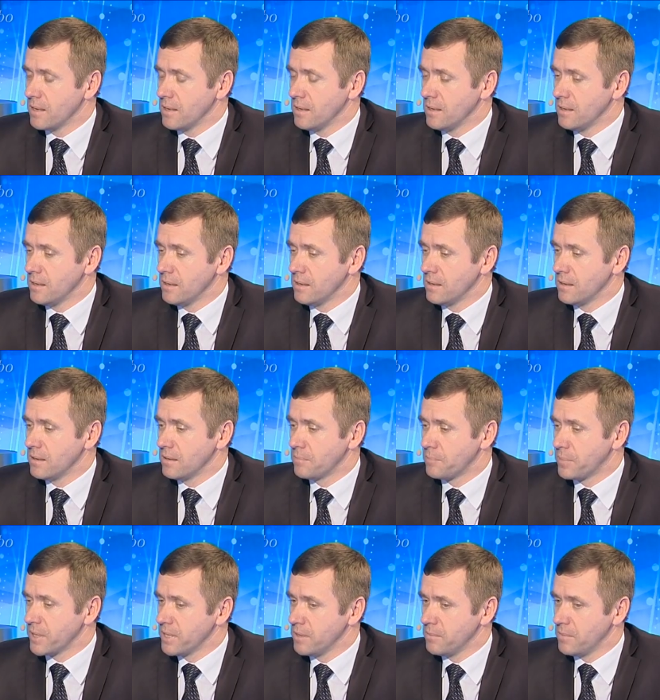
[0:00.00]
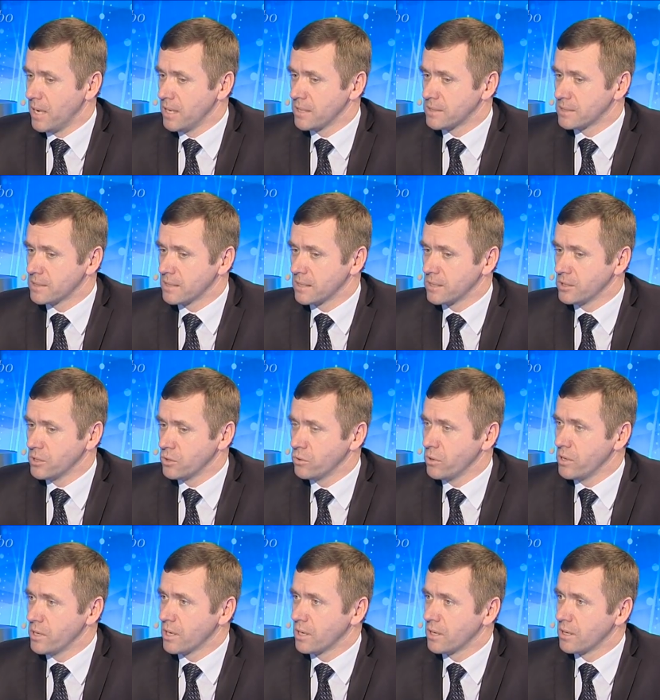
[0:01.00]
и поднимается не
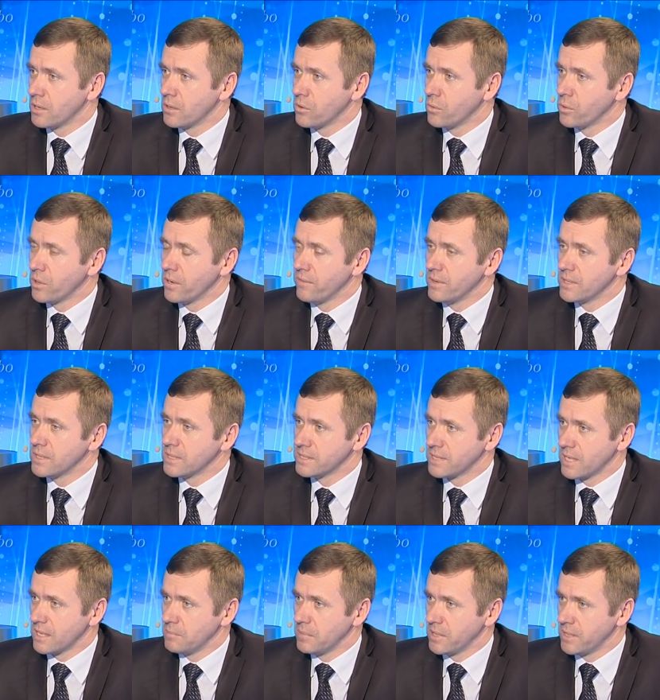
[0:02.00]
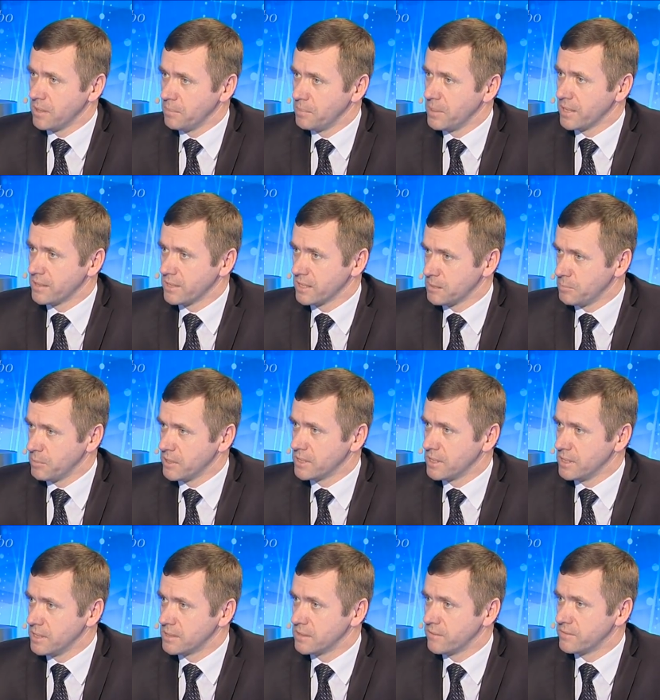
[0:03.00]
только уровень заработной платы
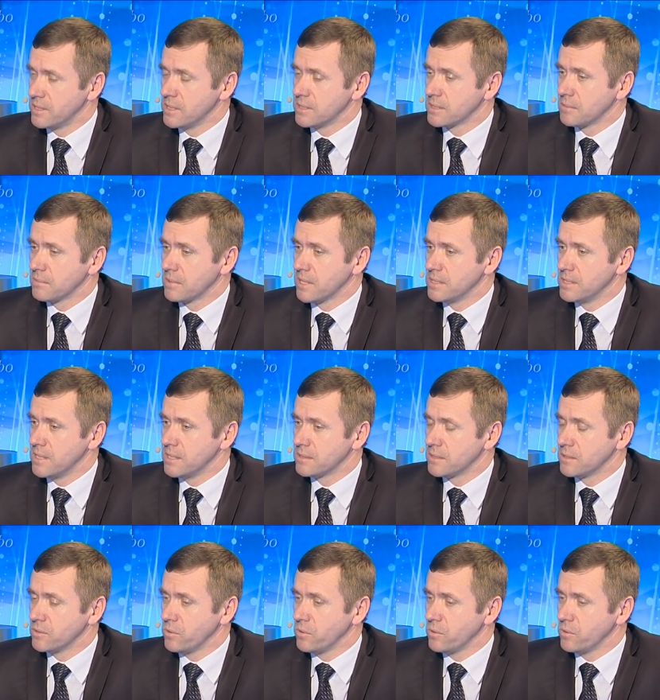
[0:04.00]
специалистов в сельском хозяйстве,